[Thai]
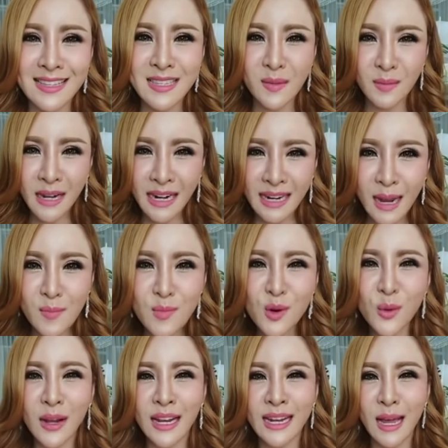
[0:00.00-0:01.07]
สำเร็จร่ำร
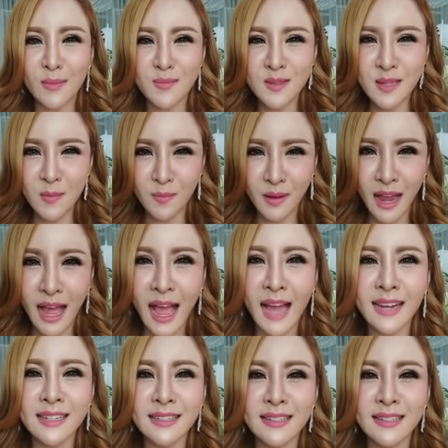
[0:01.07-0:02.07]
วยระดับ 10 ล้าน